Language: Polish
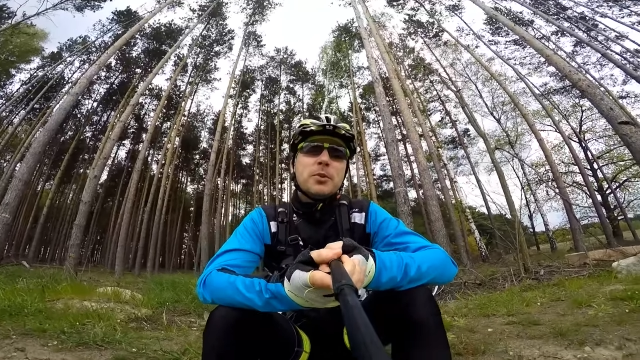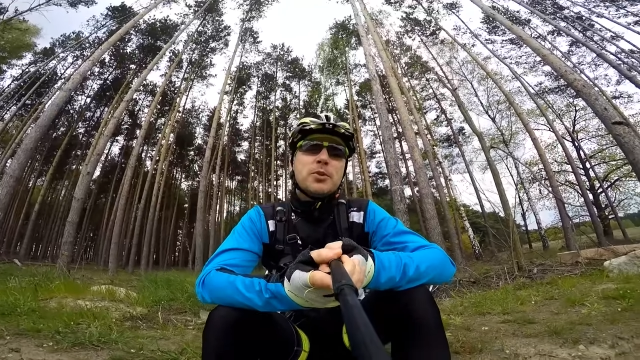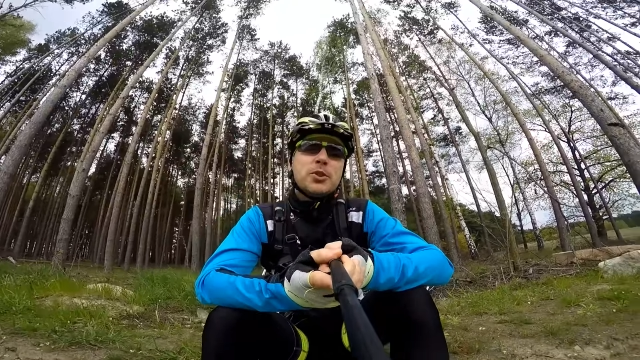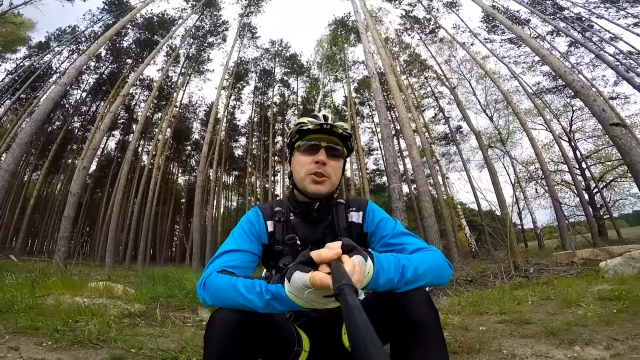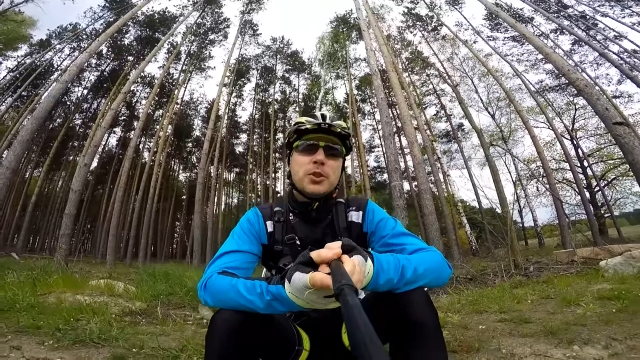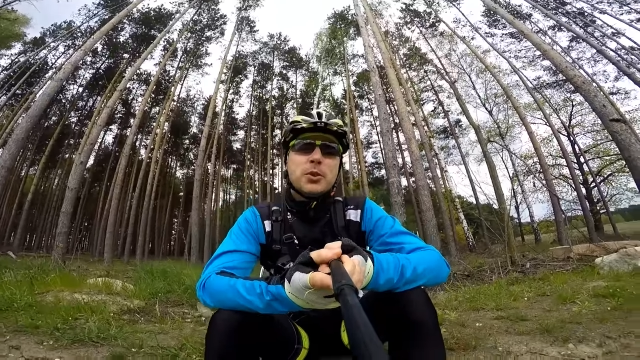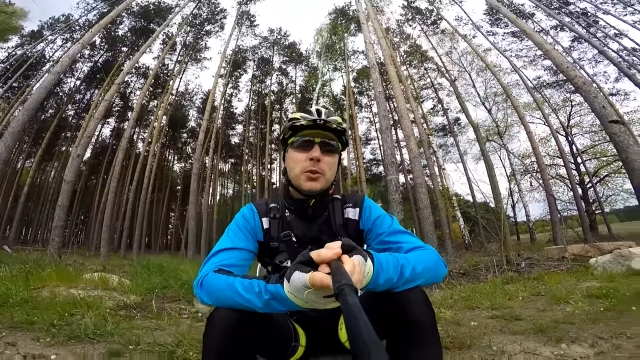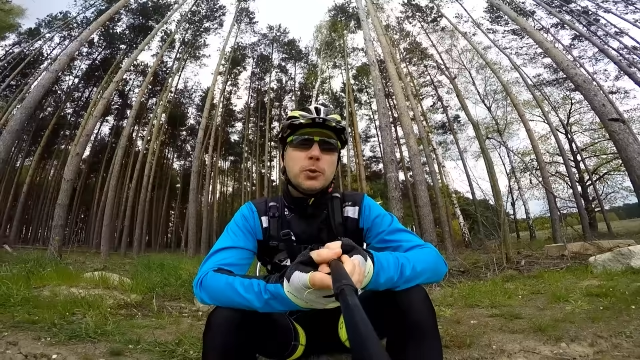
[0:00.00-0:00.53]

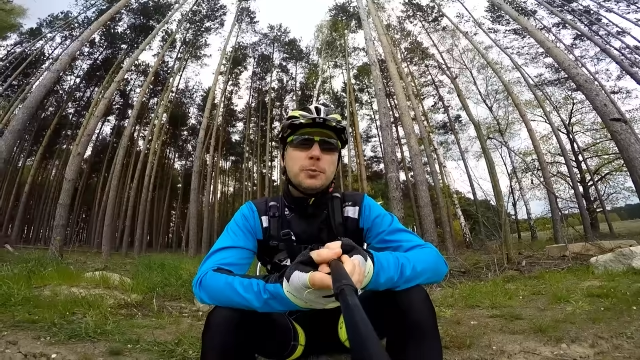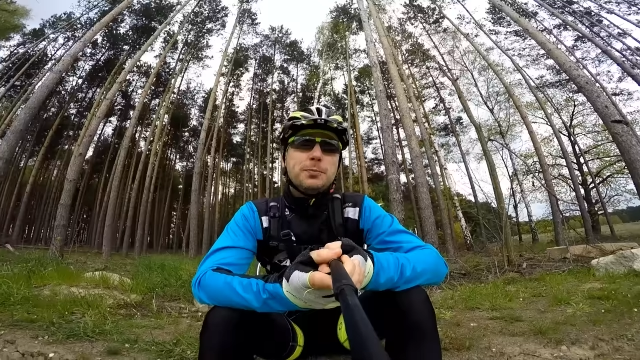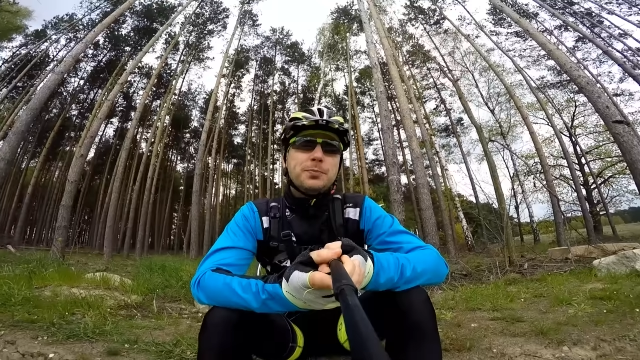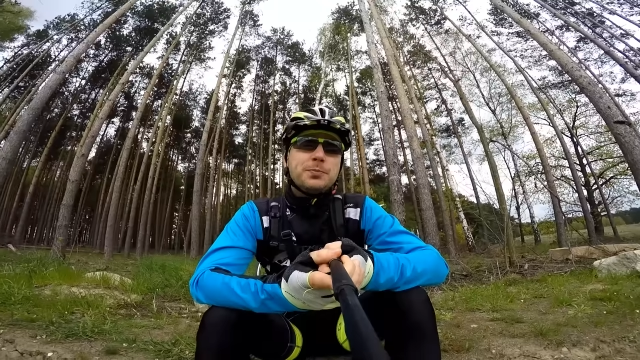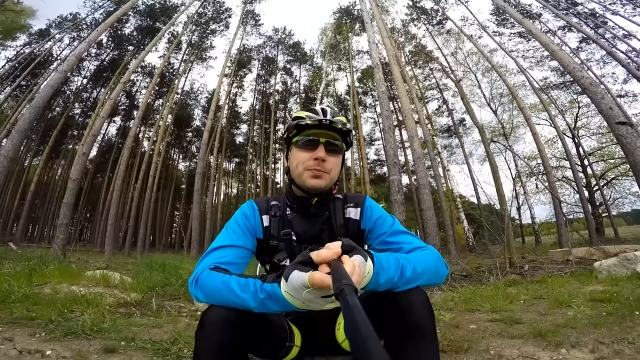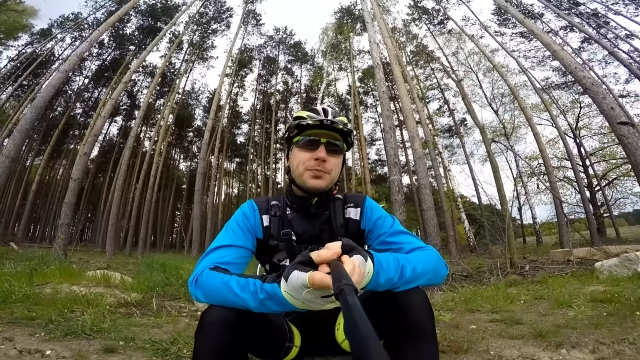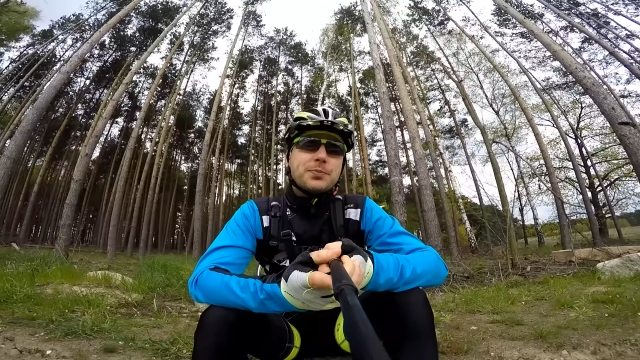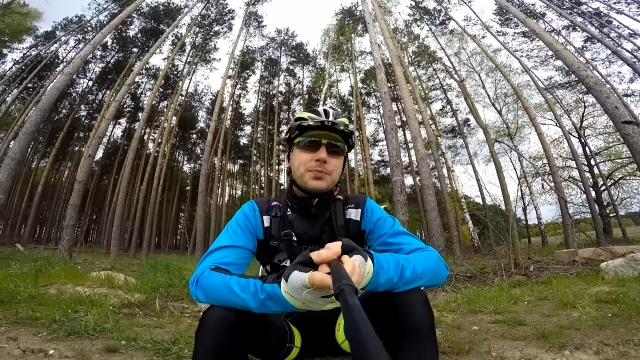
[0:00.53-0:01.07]
odcinku,
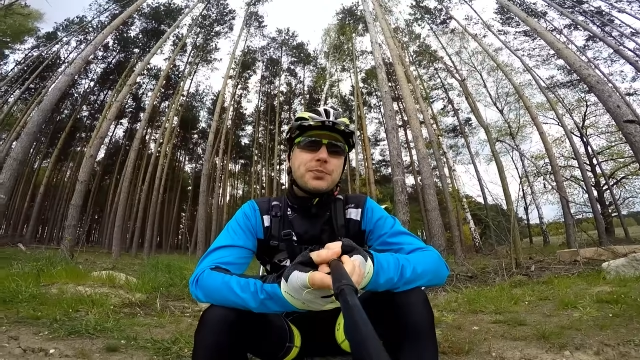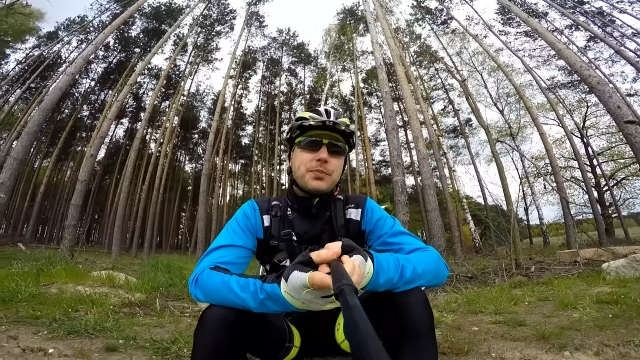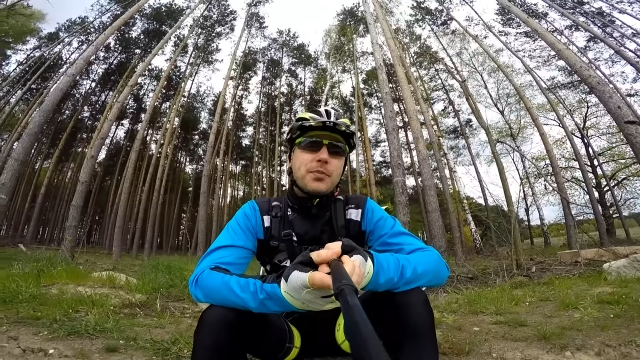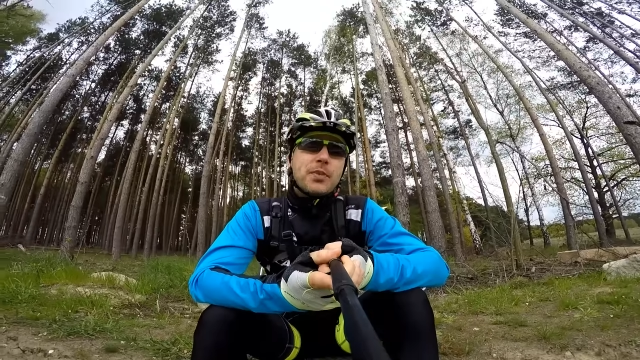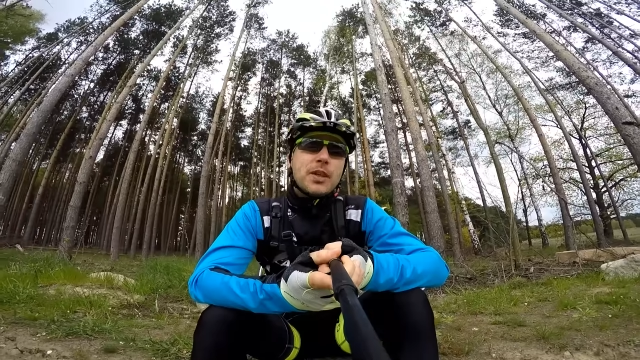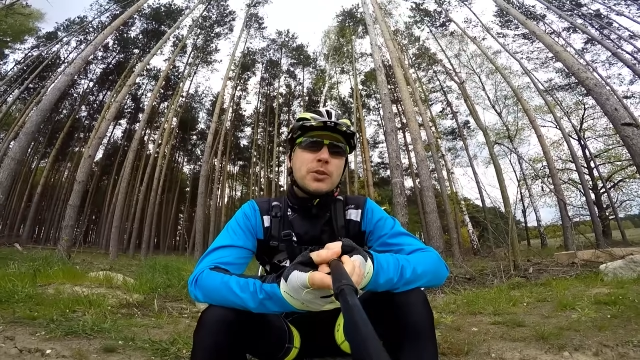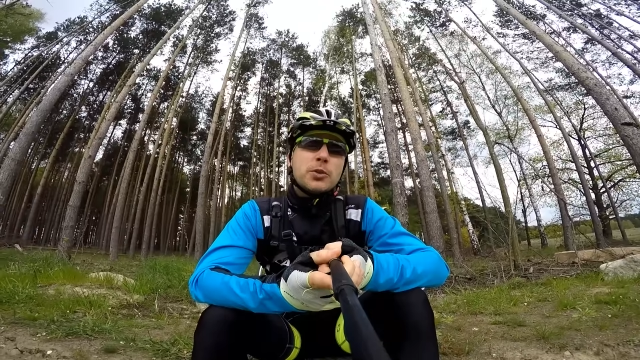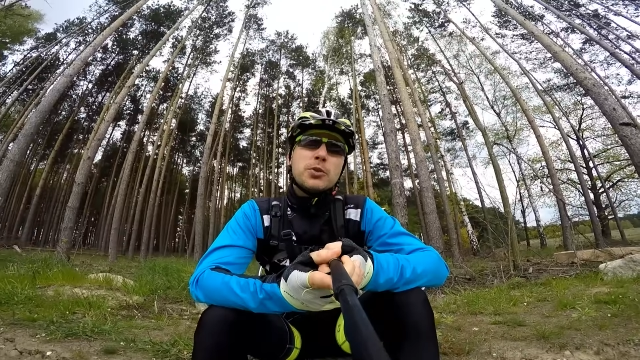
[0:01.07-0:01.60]

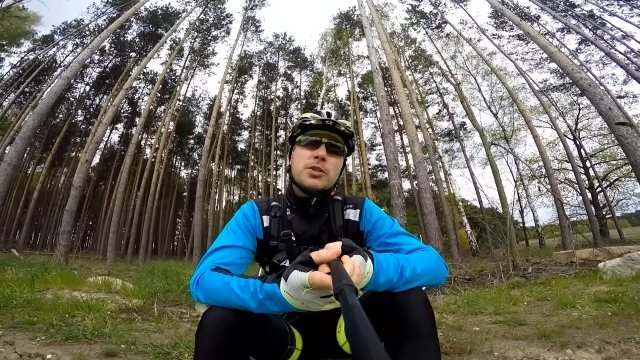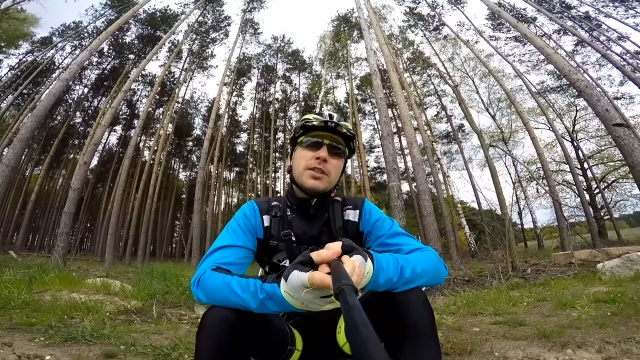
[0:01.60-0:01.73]
to